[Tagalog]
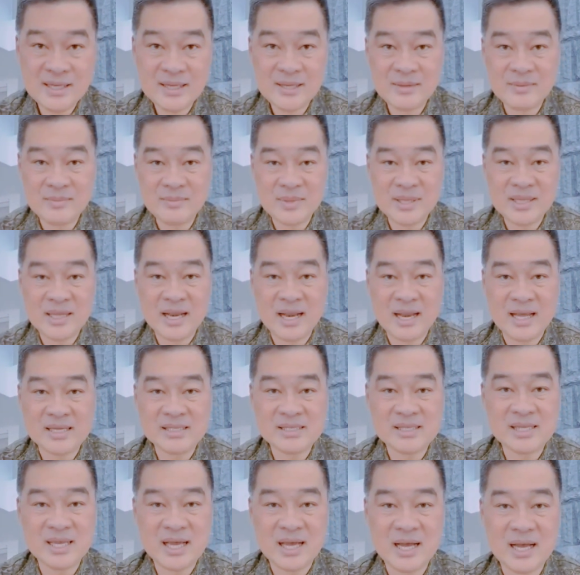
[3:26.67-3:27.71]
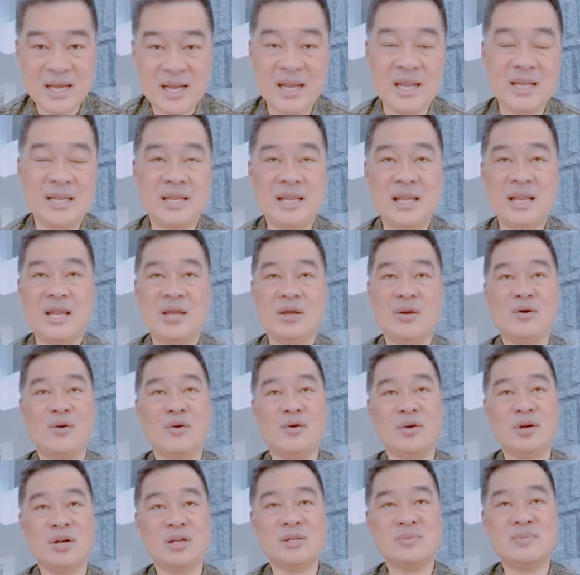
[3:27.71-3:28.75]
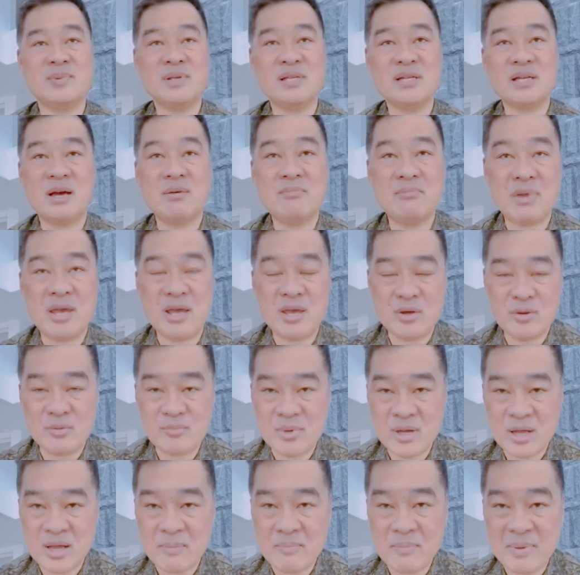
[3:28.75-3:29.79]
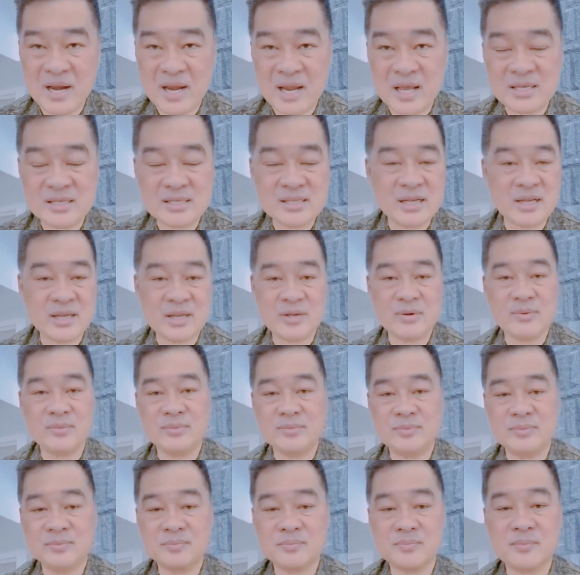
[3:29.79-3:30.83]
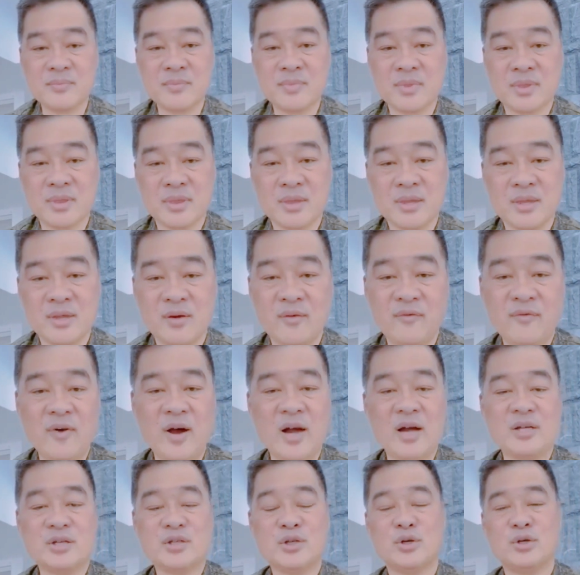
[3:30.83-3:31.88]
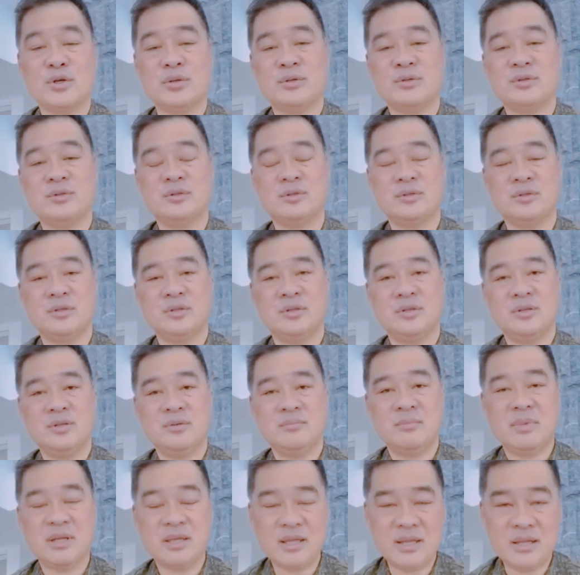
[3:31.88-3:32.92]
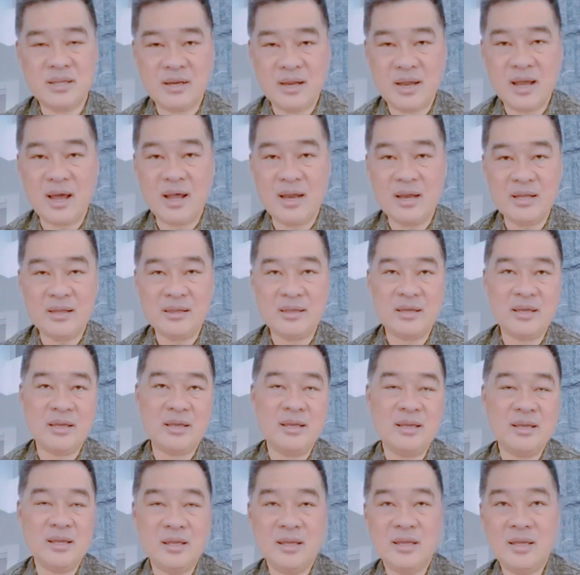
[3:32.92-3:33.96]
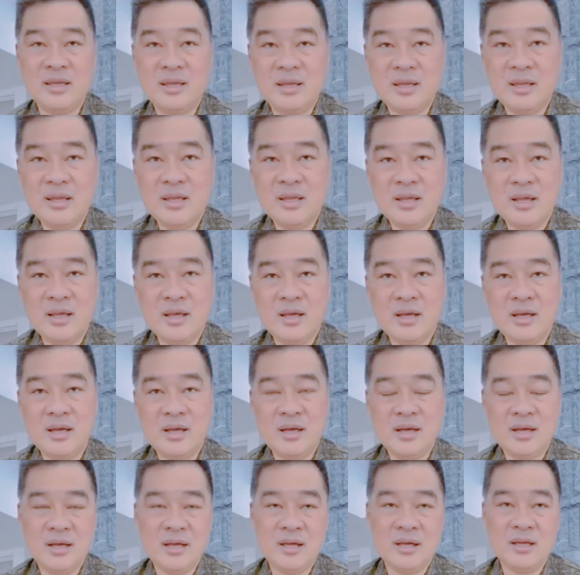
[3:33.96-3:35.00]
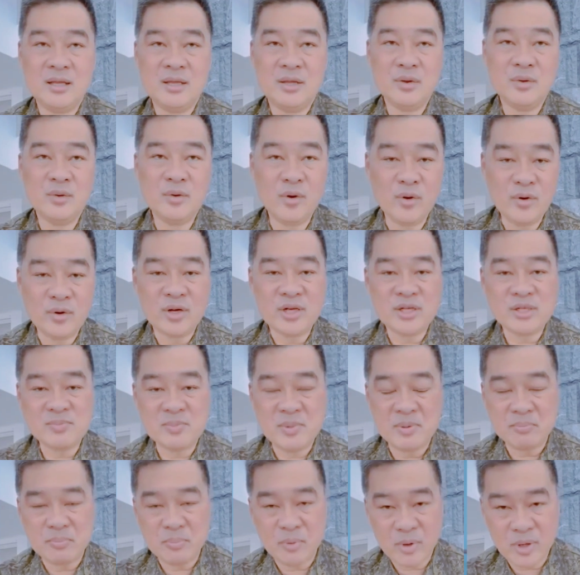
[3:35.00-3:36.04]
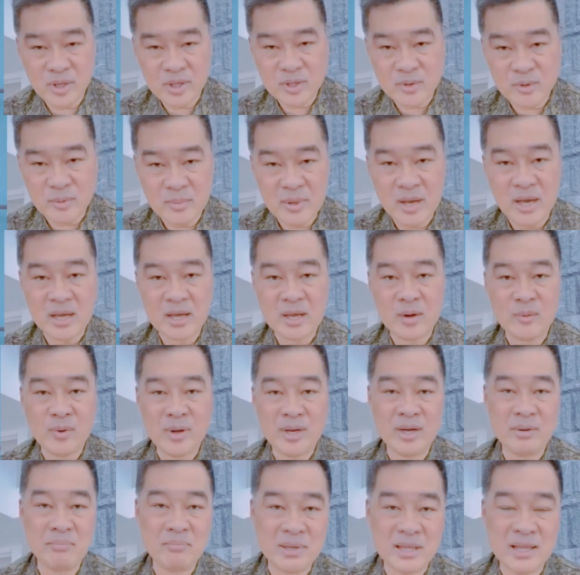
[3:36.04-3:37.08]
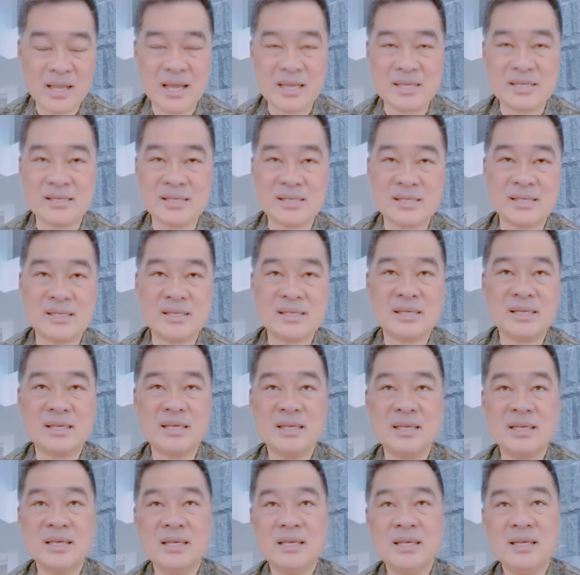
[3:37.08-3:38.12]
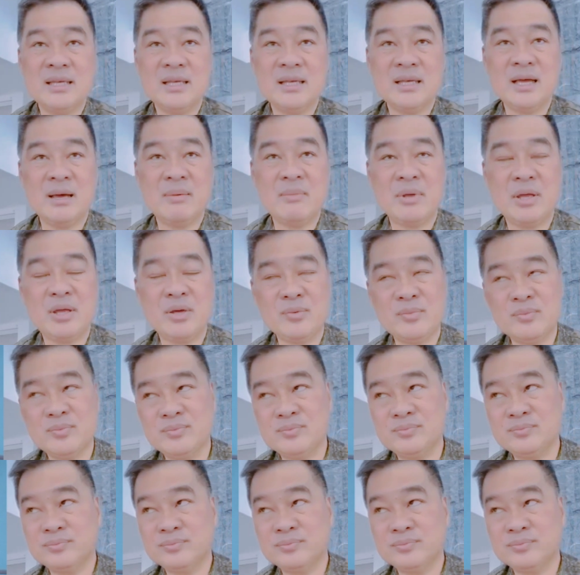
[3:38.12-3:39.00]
uh, madalas akala nila yung congressman at mayor magkaparehas lang yung yung function. But in reality, uh, yung congressman po ay gumagawa ng patas. Kami yung